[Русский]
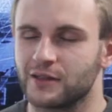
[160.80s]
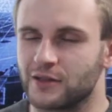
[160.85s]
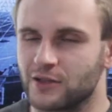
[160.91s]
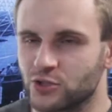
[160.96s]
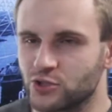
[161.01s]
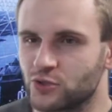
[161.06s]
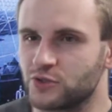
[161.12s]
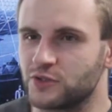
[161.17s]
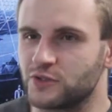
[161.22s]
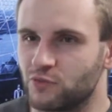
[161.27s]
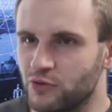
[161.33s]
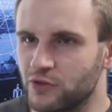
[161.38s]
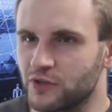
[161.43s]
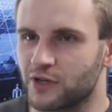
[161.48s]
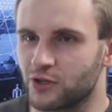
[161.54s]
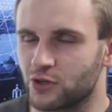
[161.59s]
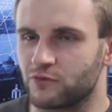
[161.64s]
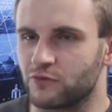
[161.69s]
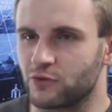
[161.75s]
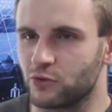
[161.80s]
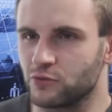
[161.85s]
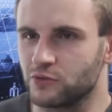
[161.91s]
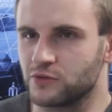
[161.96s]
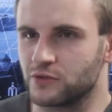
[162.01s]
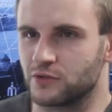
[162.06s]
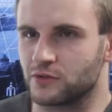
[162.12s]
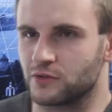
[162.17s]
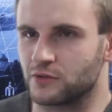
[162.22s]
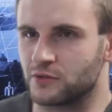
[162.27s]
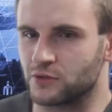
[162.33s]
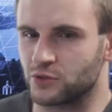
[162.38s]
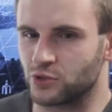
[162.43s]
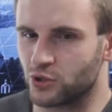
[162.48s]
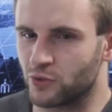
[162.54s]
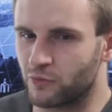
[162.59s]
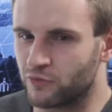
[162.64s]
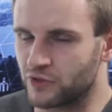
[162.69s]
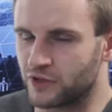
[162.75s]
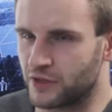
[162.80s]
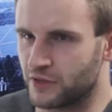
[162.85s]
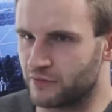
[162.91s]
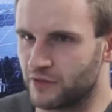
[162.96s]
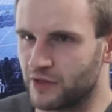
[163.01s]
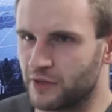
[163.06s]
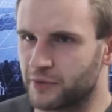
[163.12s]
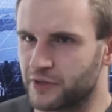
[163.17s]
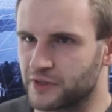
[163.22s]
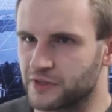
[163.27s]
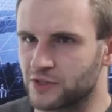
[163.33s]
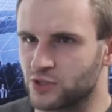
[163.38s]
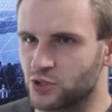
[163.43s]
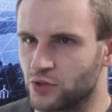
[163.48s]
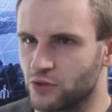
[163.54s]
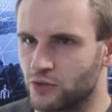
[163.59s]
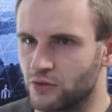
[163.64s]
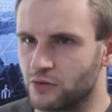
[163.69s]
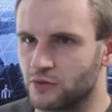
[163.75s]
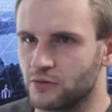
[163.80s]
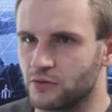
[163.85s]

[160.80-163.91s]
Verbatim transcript: На что сегодня готовы люди, э, чтобы вот этого не произошло?